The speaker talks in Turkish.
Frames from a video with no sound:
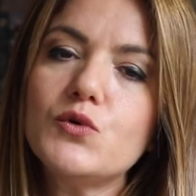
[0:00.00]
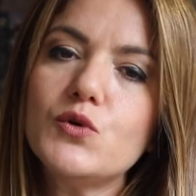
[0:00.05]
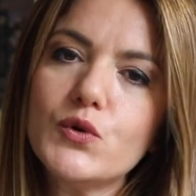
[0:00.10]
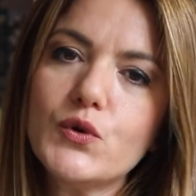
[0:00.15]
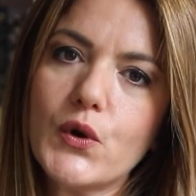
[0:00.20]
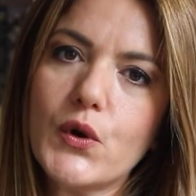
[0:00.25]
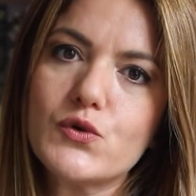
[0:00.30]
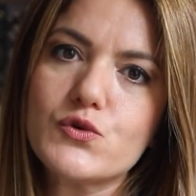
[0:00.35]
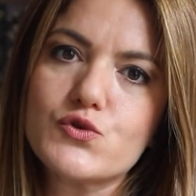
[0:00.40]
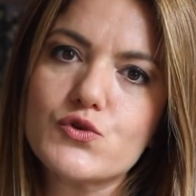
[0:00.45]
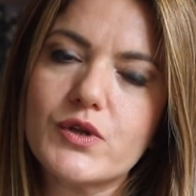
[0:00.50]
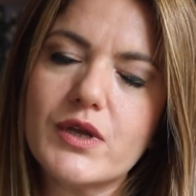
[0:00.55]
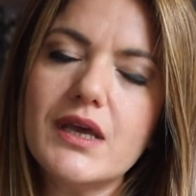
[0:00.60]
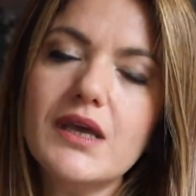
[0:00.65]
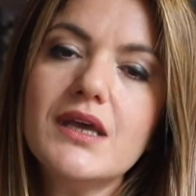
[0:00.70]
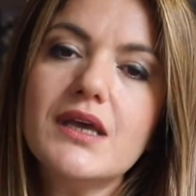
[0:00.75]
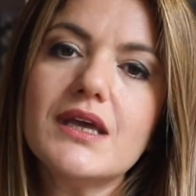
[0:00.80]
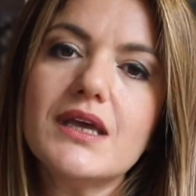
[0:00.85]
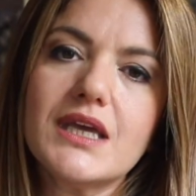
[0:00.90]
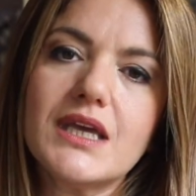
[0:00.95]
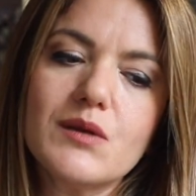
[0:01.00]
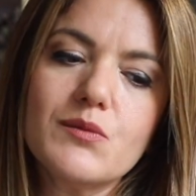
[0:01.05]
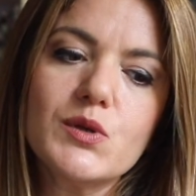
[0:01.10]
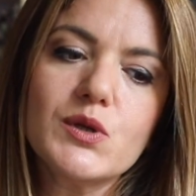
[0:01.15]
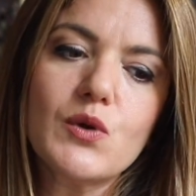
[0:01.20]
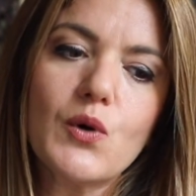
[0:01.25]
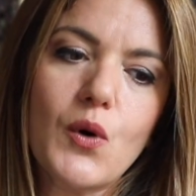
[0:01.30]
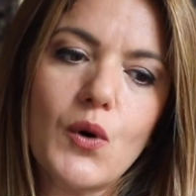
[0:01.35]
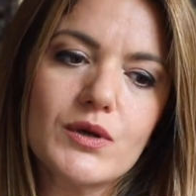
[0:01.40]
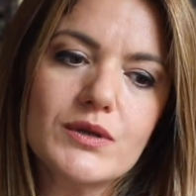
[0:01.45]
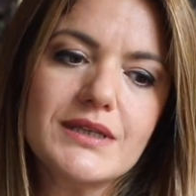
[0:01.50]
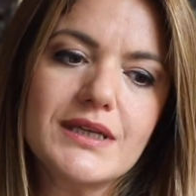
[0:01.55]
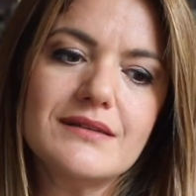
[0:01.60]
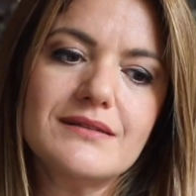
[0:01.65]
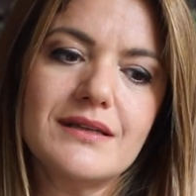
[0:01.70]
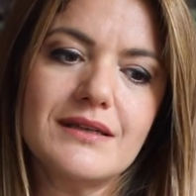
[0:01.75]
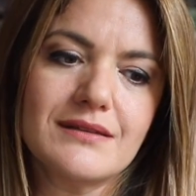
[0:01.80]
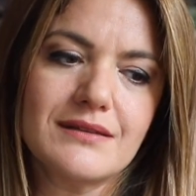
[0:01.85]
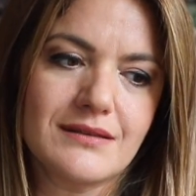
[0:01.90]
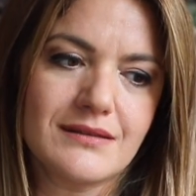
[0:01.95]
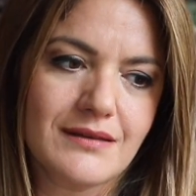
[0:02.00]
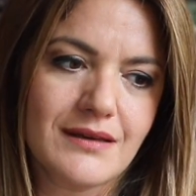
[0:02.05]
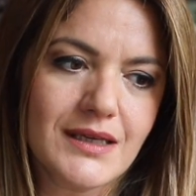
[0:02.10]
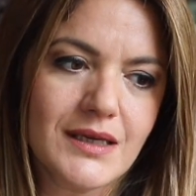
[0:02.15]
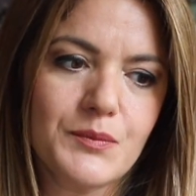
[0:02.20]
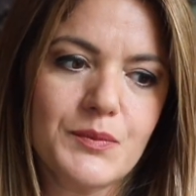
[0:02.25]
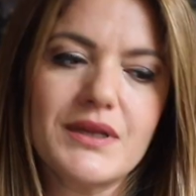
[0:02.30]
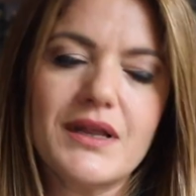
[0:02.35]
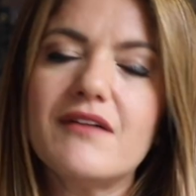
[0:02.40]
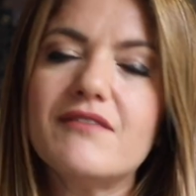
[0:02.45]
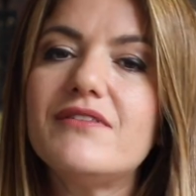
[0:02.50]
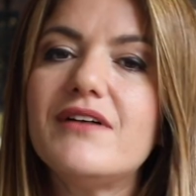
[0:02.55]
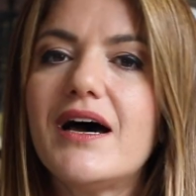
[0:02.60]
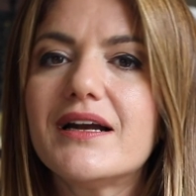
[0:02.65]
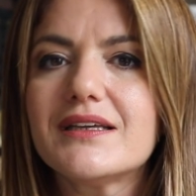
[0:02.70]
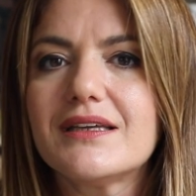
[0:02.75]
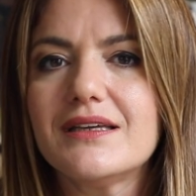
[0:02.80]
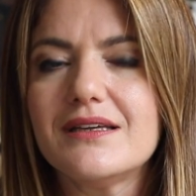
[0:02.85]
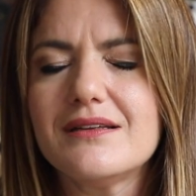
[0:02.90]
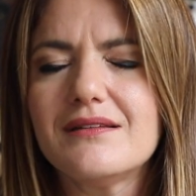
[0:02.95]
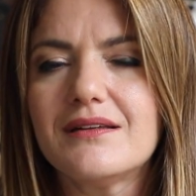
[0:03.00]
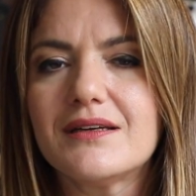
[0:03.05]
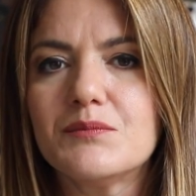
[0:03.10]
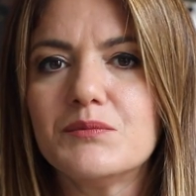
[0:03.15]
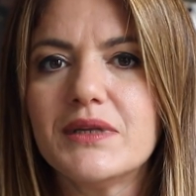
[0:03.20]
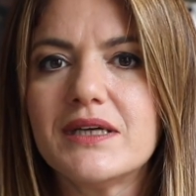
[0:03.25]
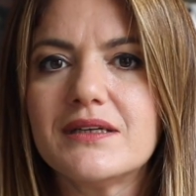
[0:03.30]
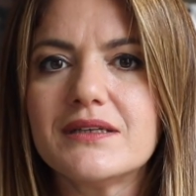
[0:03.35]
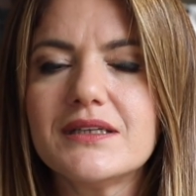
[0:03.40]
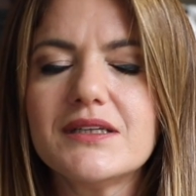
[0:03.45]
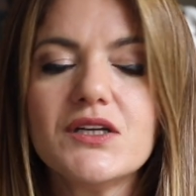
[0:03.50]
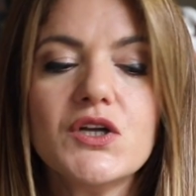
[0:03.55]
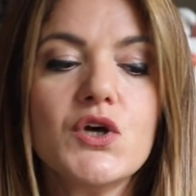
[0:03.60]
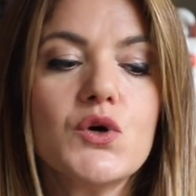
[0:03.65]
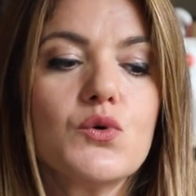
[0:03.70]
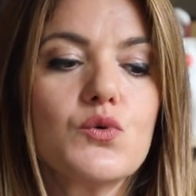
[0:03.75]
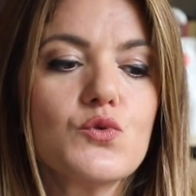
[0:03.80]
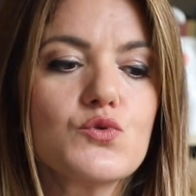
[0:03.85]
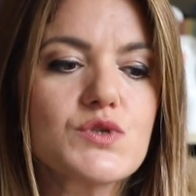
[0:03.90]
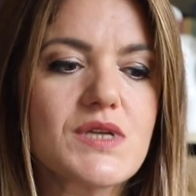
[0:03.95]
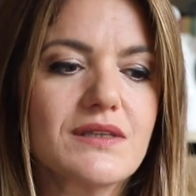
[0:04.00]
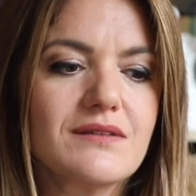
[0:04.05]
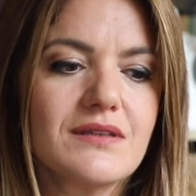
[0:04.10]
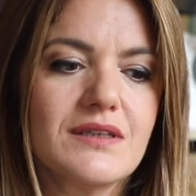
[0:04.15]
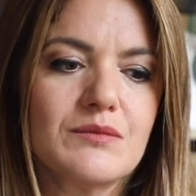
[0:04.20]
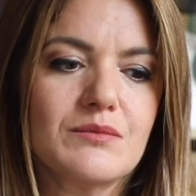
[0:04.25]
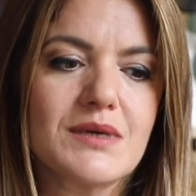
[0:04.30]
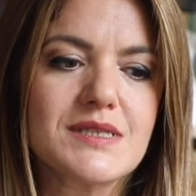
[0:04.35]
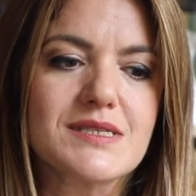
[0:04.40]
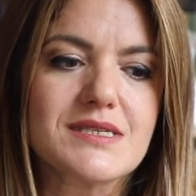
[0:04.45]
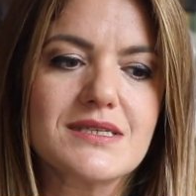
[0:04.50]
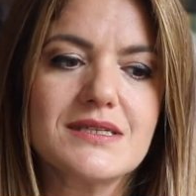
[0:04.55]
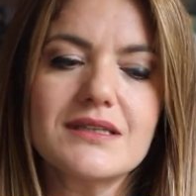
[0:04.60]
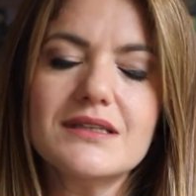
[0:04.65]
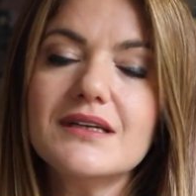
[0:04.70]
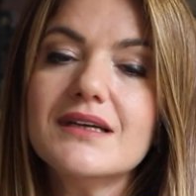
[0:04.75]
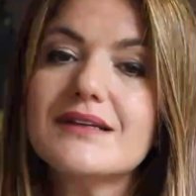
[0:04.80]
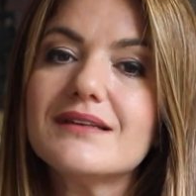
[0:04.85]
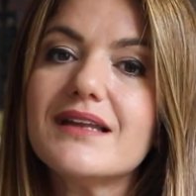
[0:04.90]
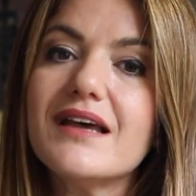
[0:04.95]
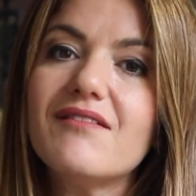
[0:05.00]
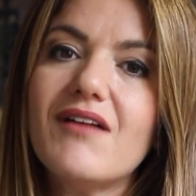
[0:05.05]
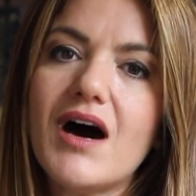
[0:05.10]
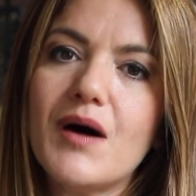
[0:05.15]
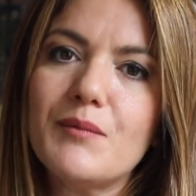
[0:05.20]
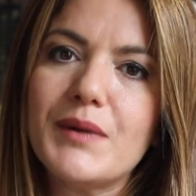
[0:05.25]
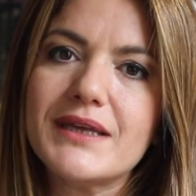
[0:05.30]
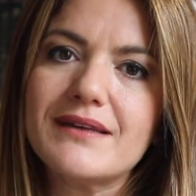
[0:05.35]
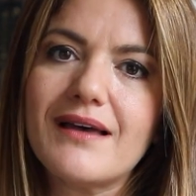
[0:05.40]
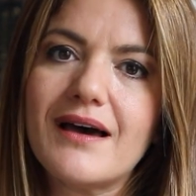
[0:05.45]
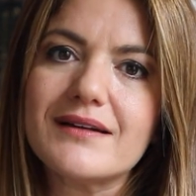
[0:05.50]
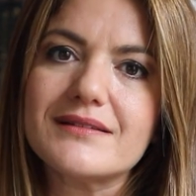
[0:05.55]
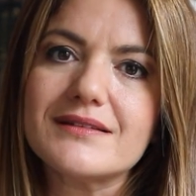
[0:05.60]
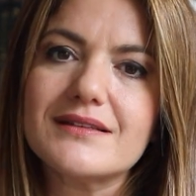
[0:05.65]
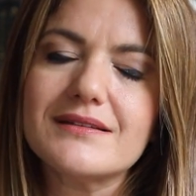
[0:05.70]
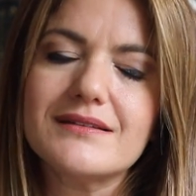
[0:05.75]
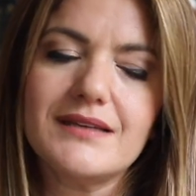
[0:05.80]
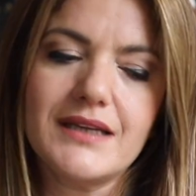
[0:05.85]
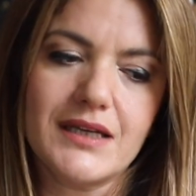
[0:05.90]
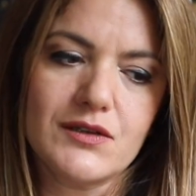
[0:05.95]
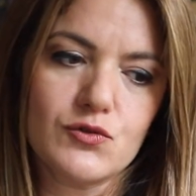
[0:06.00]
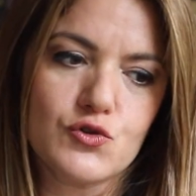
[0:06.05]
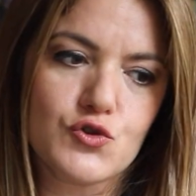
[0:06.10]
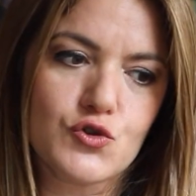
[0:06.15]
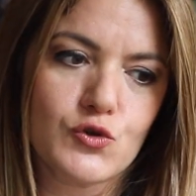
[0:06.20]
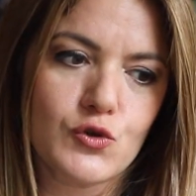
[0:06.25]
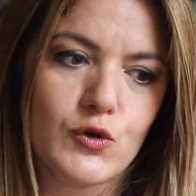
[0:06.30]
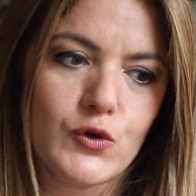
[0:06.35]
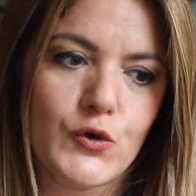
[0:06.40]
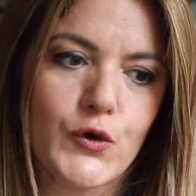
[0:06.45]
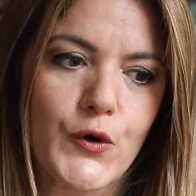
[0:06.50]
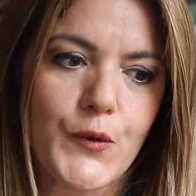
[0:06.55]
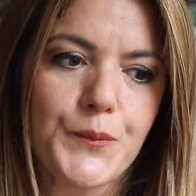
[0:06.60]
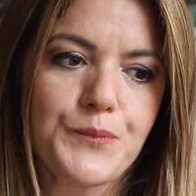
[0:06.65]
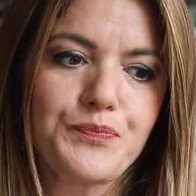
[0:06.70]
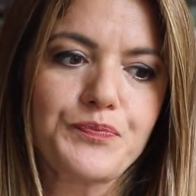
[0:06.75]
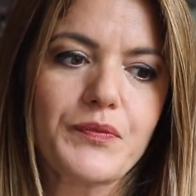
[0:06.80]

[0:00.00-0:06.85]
büyük ölçüde 2017 yılında yapılan vergi indirimlerinin uzatılması devam eder diye düşünülüyor.